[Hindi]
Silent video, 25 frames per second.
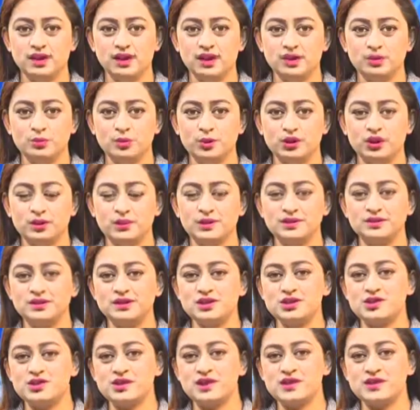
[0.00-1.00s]

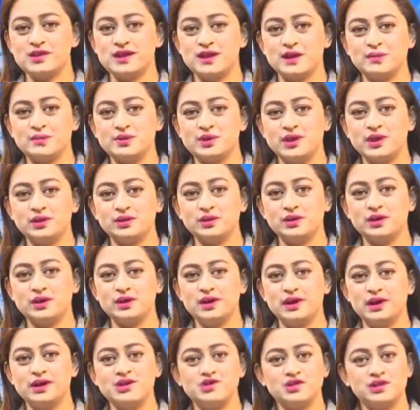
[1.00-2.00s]
मुख्यमंत्री श्री जयराम ठाकुर ने
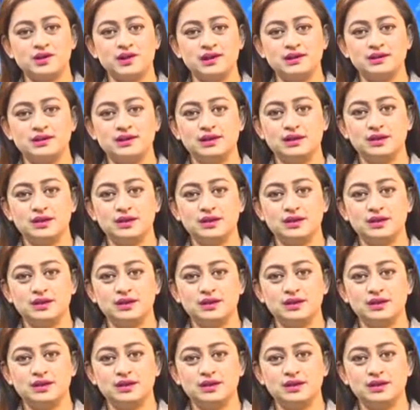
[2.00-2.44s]
आज नई दिल्ली